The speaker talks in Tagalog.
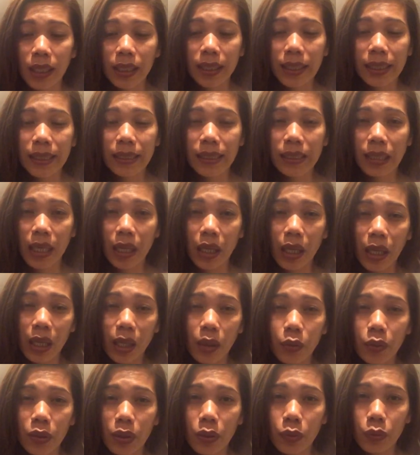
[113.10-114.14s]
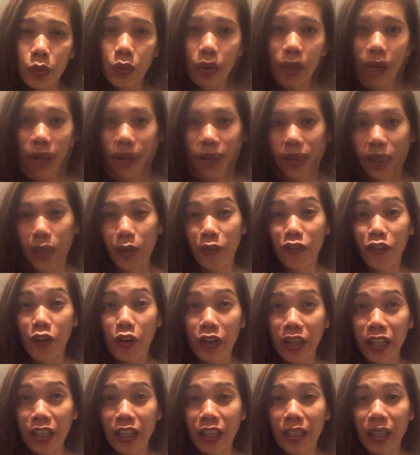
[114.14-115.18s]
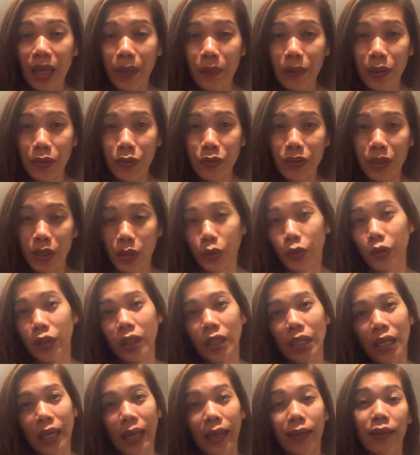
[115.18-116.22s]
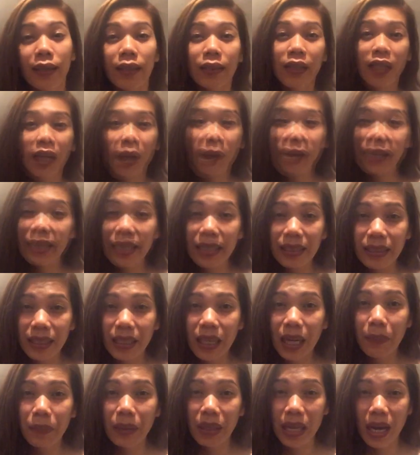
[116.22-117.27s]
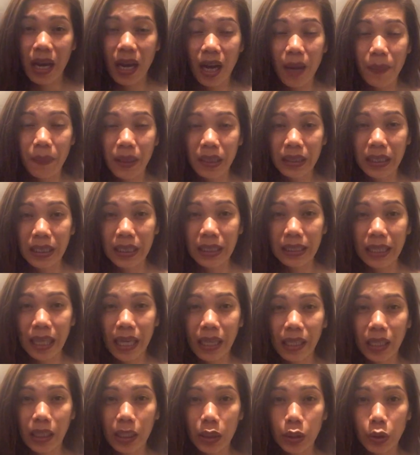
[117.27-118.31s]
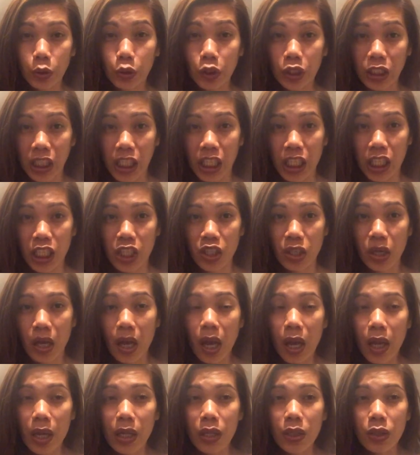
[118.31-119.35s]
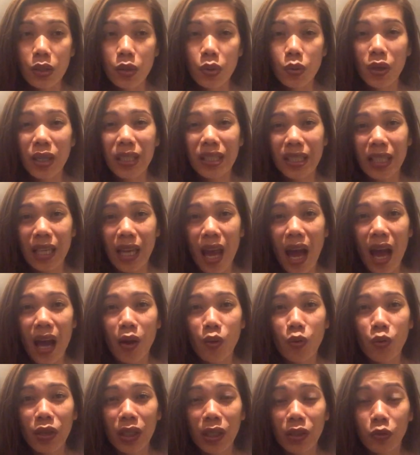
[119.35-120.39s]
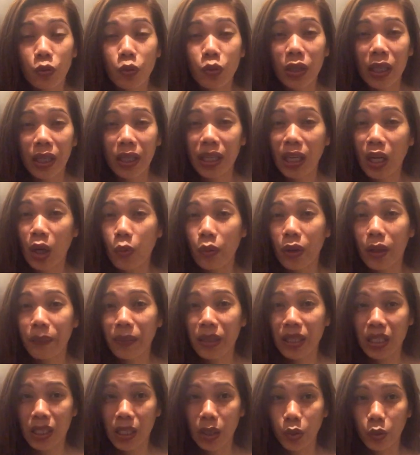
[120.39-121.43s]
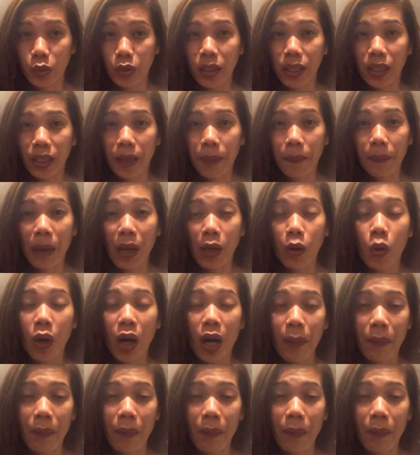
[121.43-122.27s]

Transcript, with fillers: kasi unang-una kasi foreigner kami dun sa Turkey at hindi kami at na, hindi kami nakakapagsalita ng Turkish. So kasi ang unang-unang requirement sa Turkey bago ka